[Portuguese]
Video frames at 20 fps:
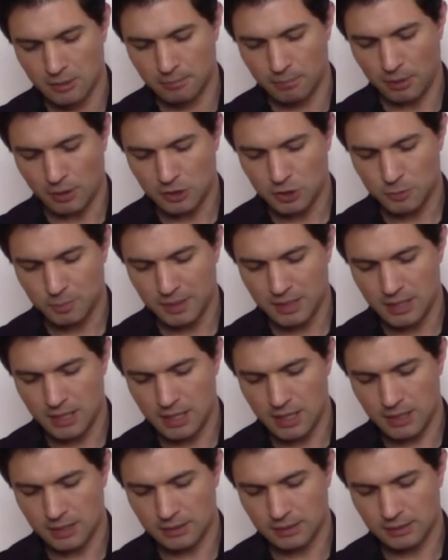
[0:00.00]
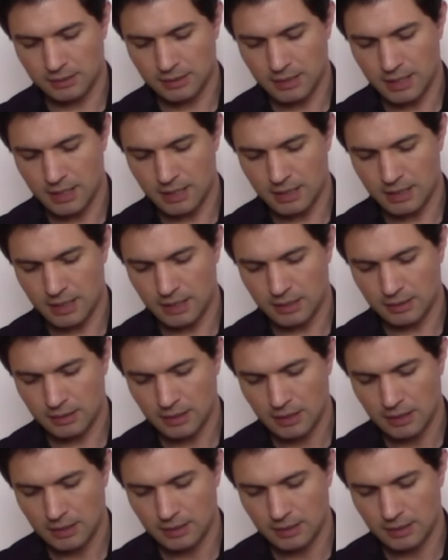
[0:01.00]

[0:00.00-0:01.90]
Prospediam tenen